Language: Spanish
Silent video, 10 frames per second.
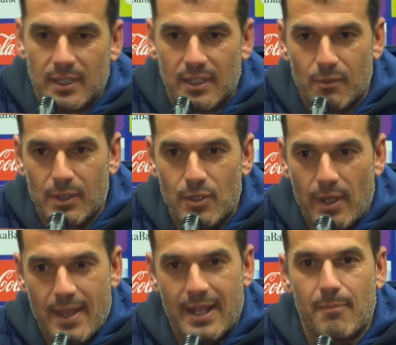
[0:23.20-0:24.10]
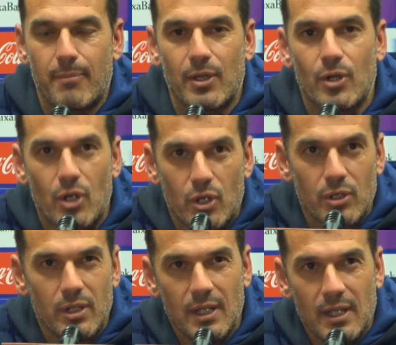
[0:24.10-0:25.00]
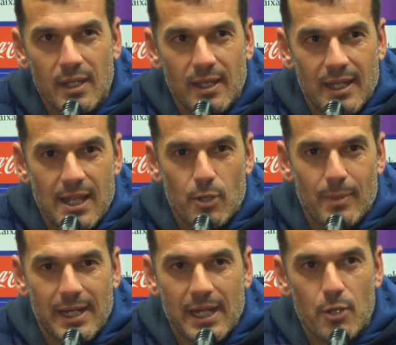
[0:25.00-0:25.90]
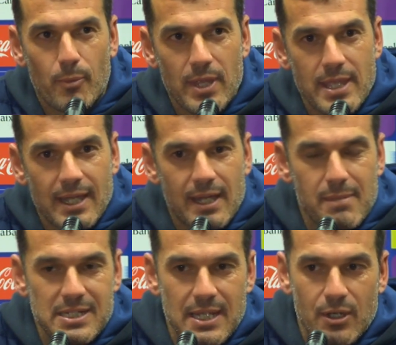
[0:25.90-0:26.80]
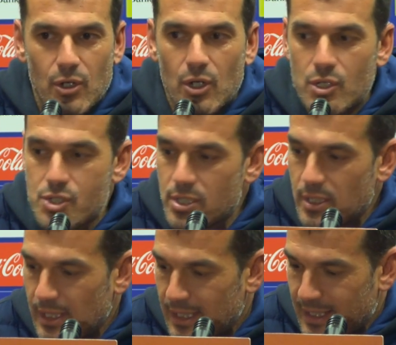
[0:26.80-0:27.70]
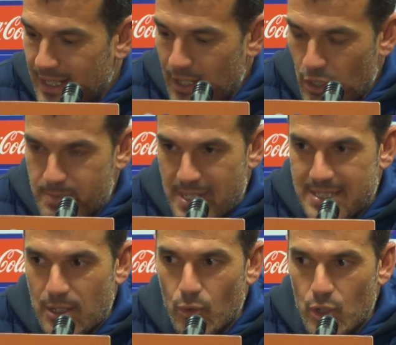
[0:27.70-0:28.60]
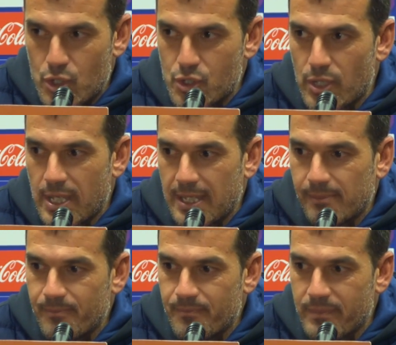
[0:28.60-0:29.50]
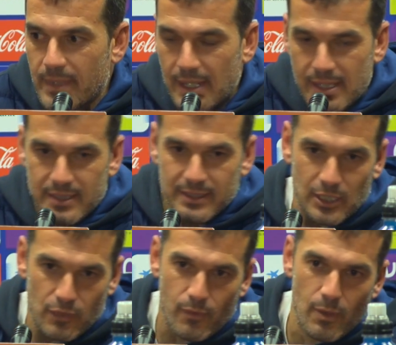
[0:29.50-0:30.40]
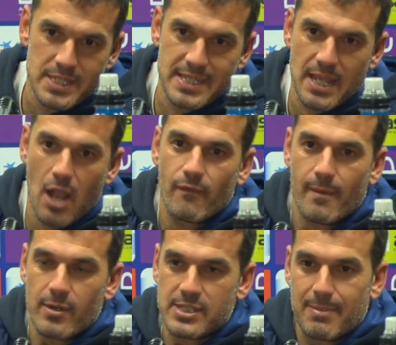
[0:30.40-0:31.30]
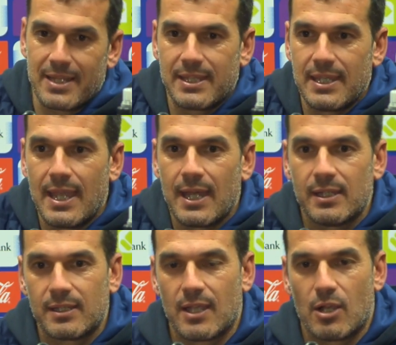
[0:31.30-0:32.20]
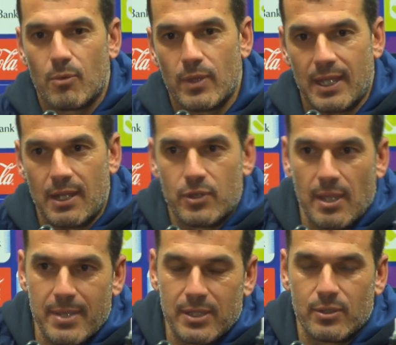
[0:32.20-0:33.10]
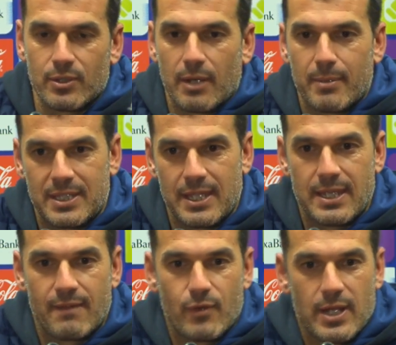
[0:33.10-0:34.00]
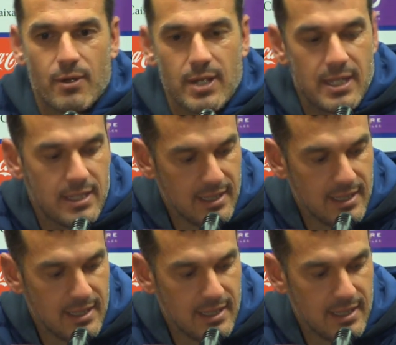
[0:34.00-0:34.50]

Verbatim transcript: en cuanto a quedar campeón. En la Copa del Rey no podía llegar más lejos. Creo que es para estar orgulloso de, los futbolistas que conformaron esta plantilla, que como dije en el ayuntamiento y repetía ahí afuera ahora,